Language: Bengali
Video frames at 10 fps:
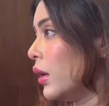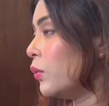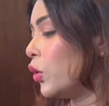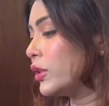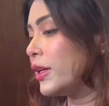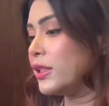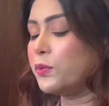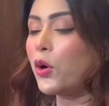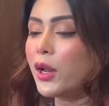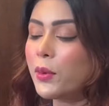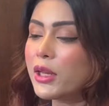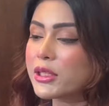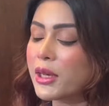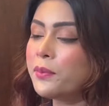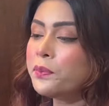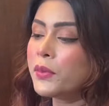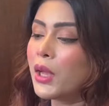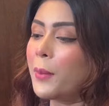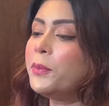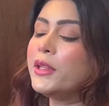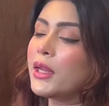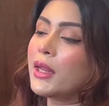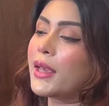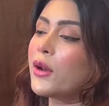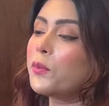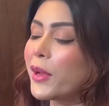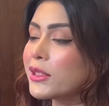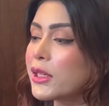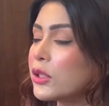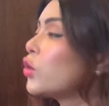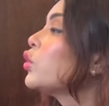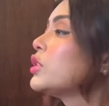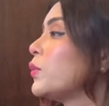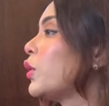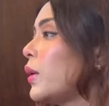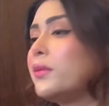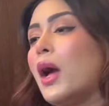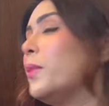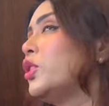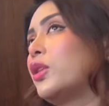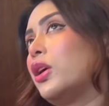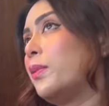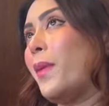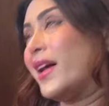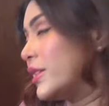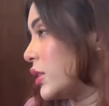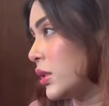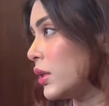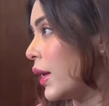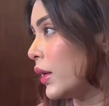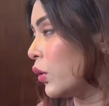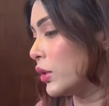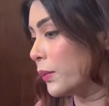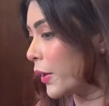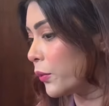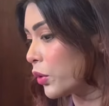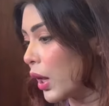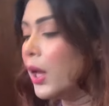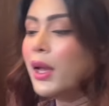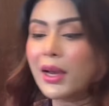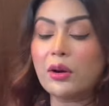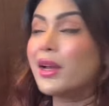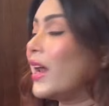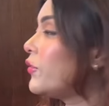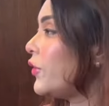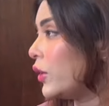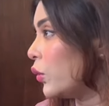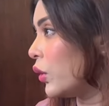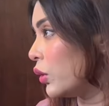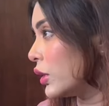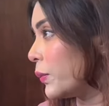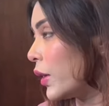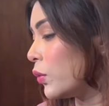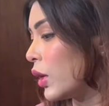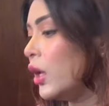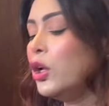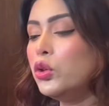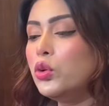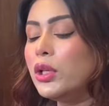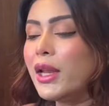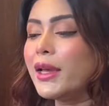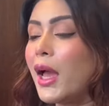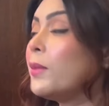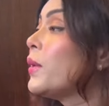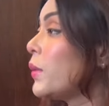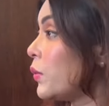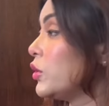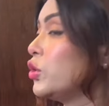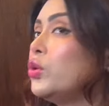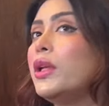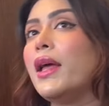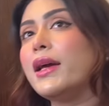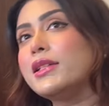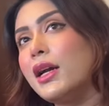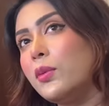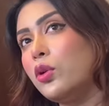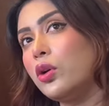বলতে গেছি পরে বলে যে আপনি তাহলে কেন পাচ্ছেন না তখন যে বললাম আমি তো কারোর পাঁচ চেটে নাইকে হইতে পারবো না কারোর গার্লফ্রেন্ড হয়ে হইতে পারবো না দুদিন আগে আমি এভাবে বলছি দুদিন আগে যারা মনে